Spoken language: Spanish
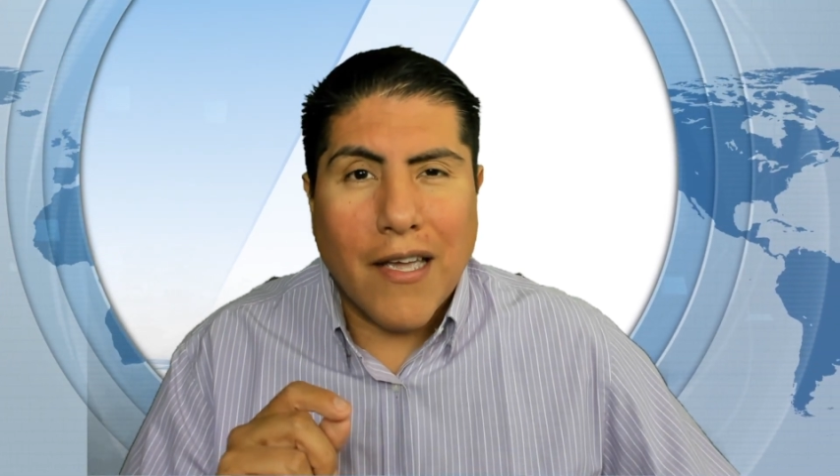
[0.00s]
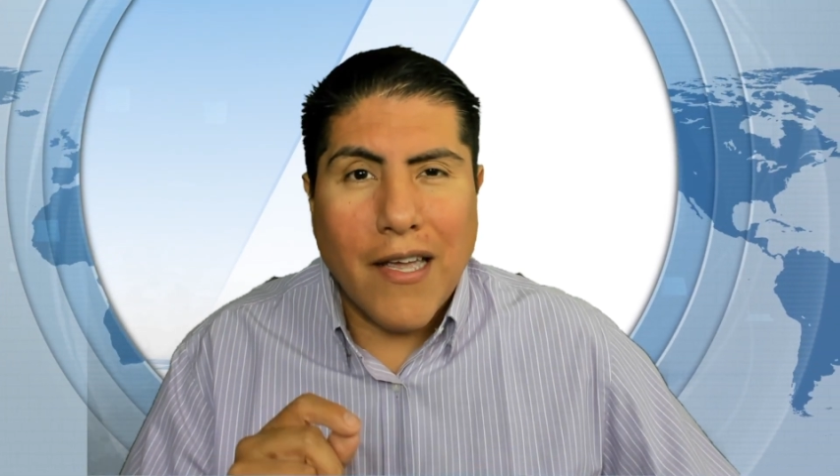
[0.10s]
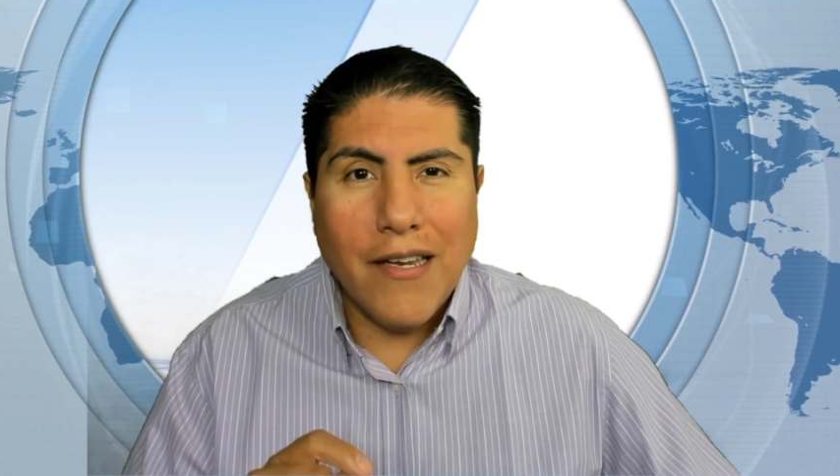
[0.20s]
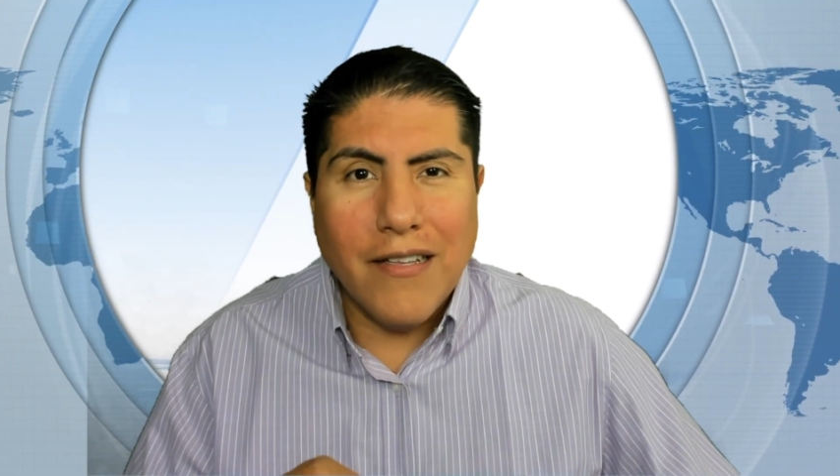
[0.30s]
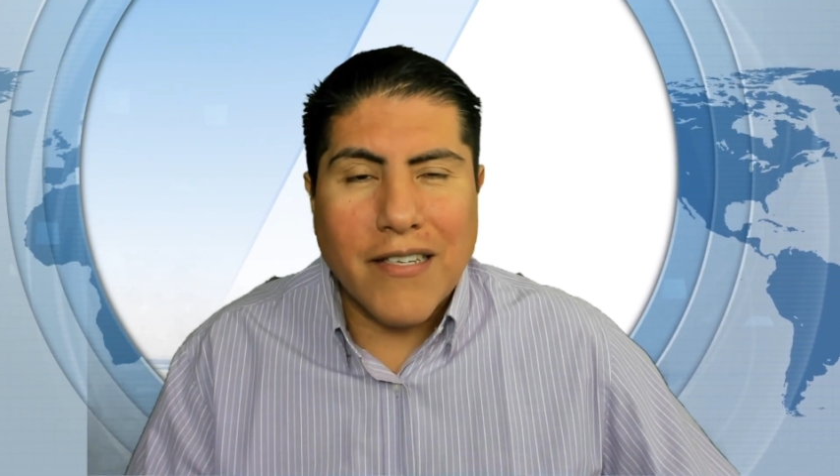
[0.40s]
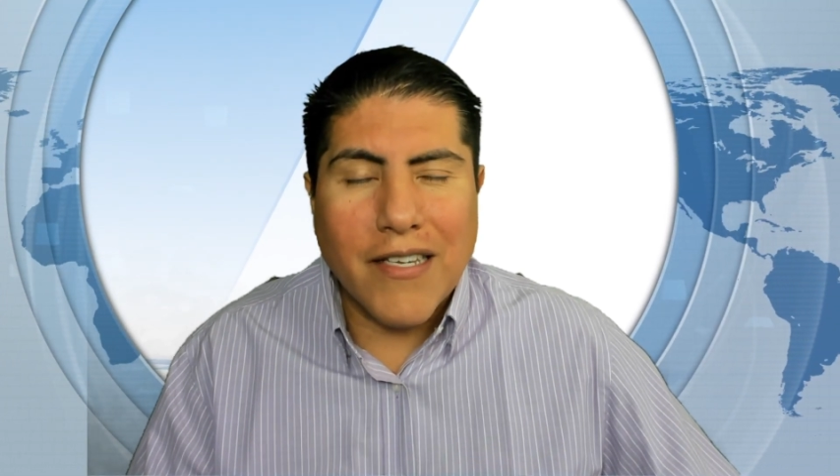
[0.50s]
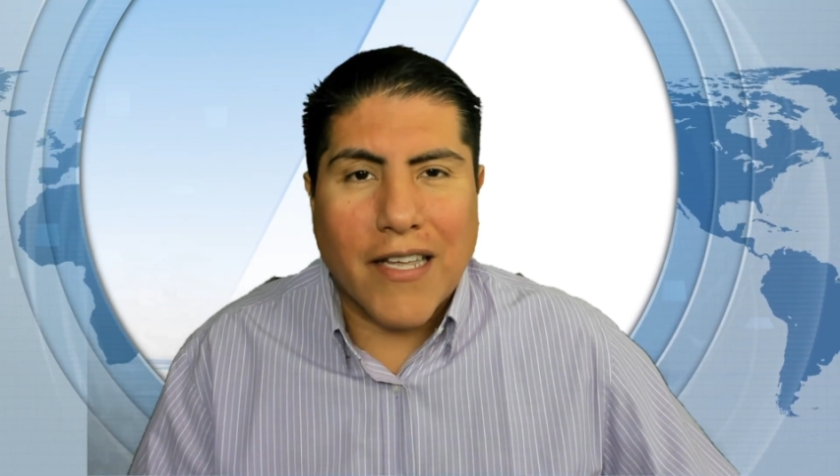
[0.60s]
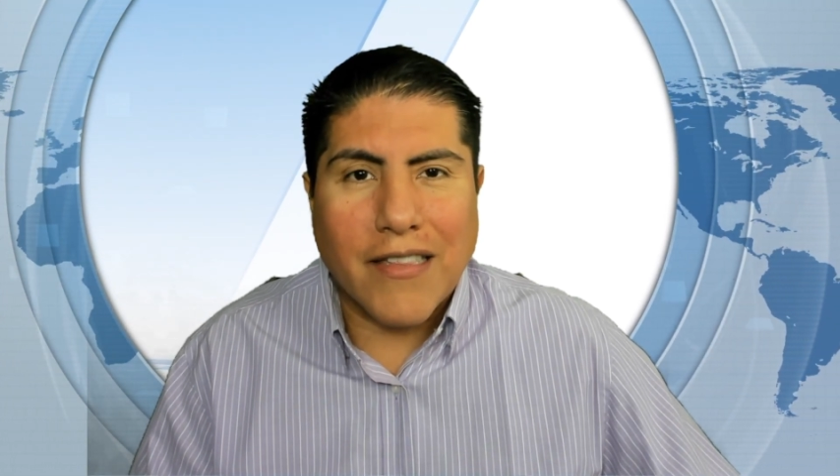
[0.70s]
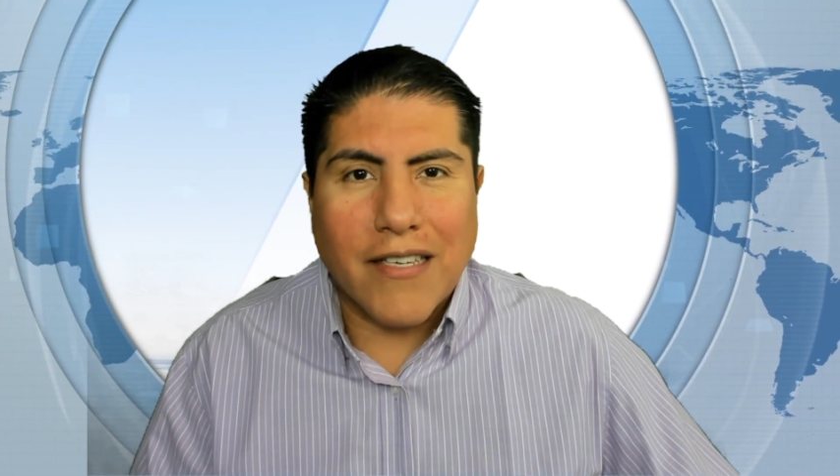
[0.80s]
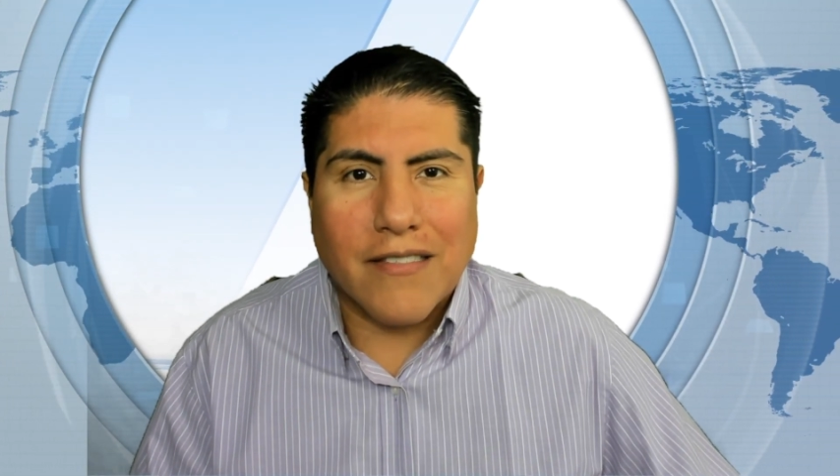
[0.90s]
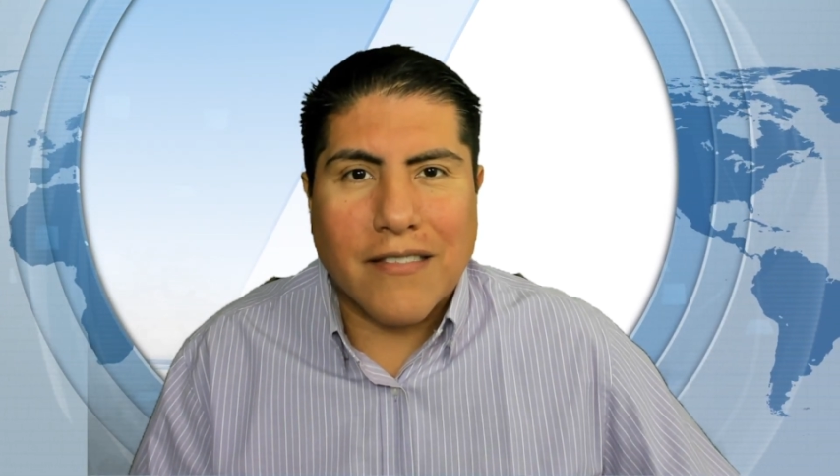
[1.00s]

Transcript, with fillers: en el siguiente